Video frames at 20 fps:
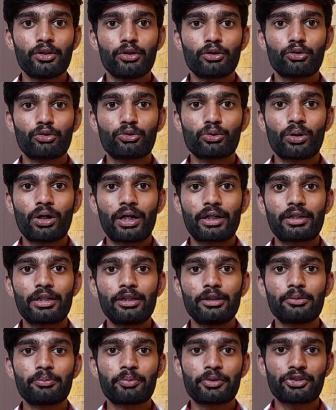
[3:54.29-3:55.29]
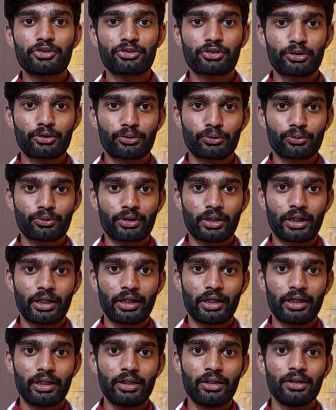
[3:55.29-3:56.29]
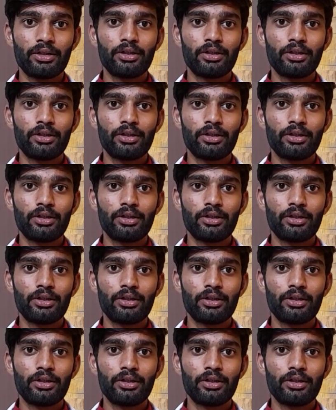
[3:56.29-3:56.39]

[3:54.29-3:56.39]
तो जो अडल्ट पेशेंट होते हैं